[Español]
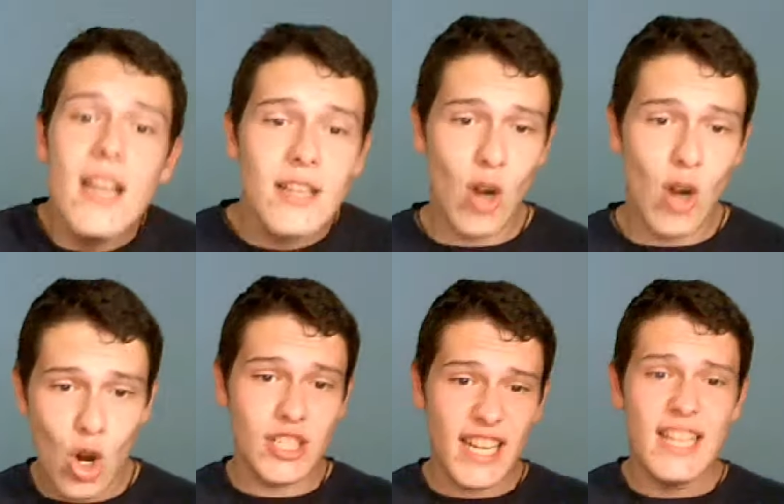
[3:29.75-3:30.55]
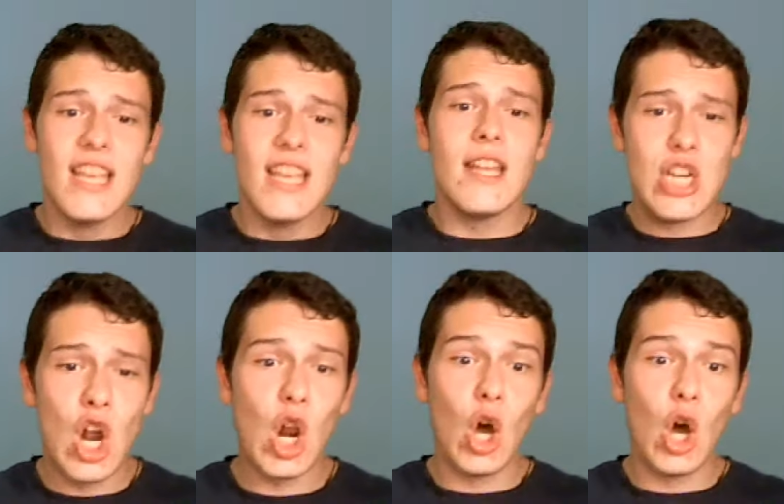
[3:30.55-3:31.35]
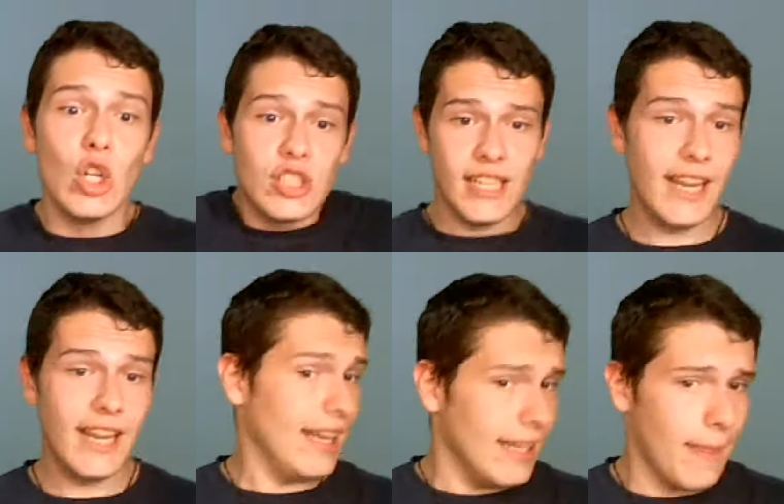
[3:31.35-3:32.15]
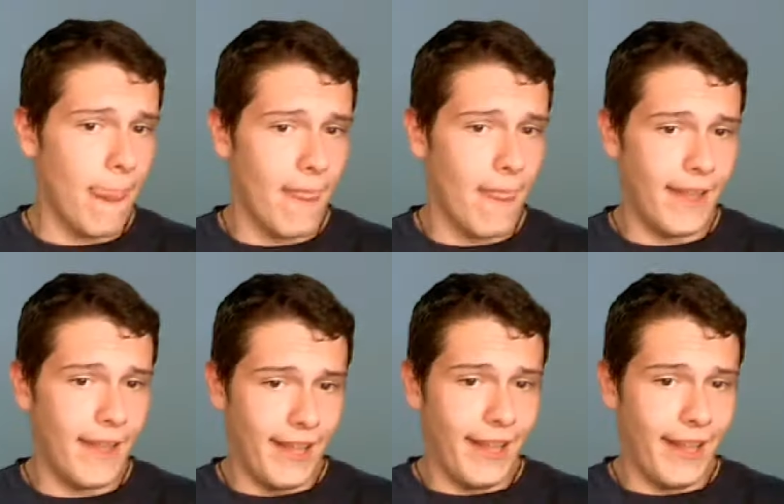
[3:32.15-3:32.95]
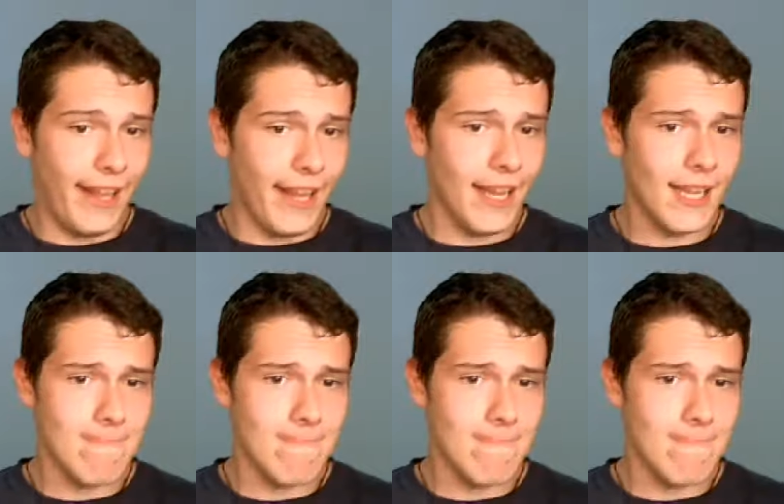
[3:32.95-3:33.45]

No lo sé, no lo sé. Eh,